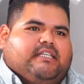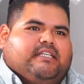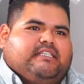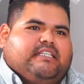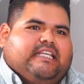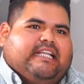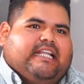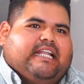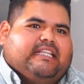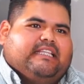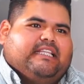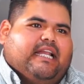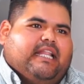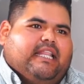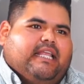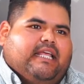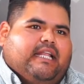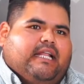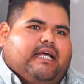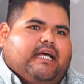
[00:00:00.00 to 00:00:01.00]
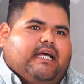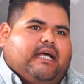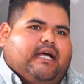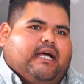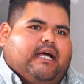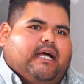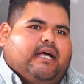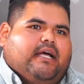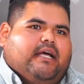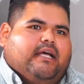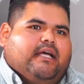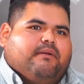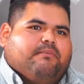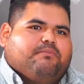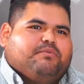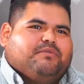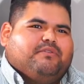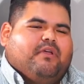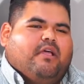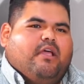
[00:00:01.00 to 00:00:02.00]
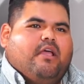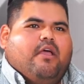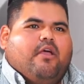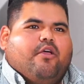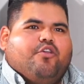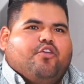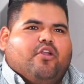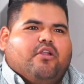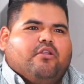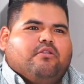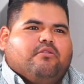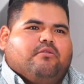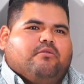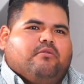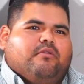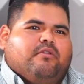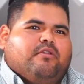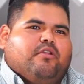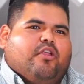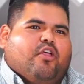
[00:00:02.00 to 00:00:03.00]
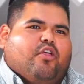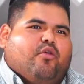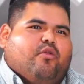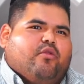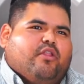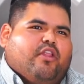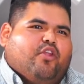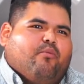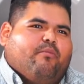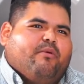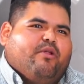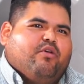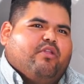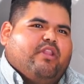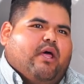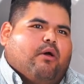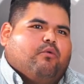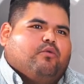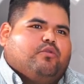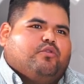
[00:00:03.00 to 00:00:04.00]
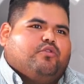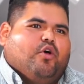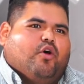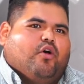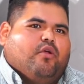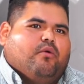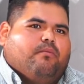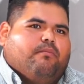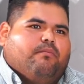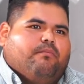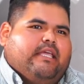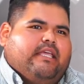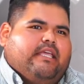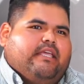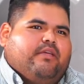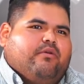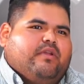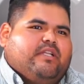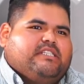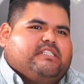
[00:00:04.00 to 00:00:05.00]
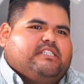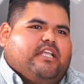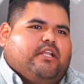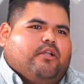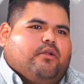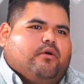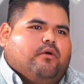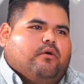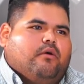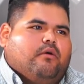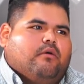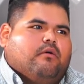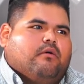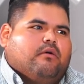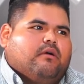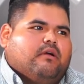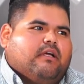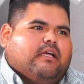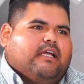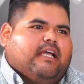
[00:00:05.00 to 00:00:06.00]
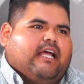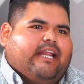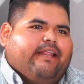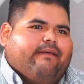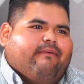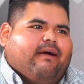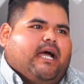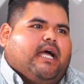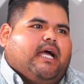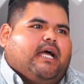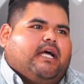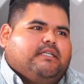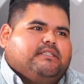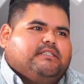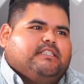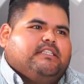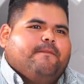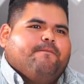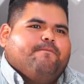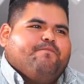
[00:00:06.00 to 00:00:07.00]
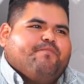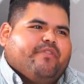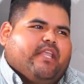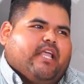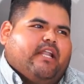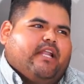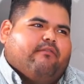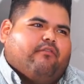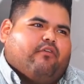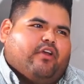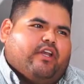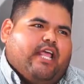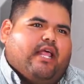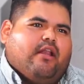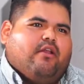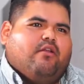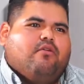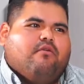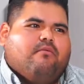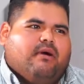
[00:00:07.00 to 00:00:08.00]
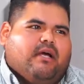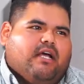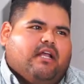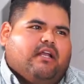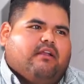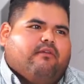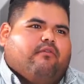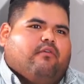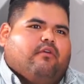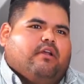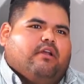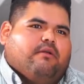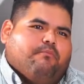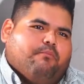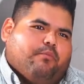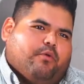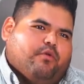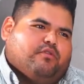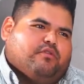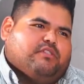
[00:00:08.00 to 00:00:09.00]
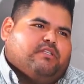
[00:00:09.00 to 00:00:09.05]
y en la tarde era... Pues, yo lo denomino de autor y un estilo Cali Baja, ¿sí? Californiano, Baja California, productos de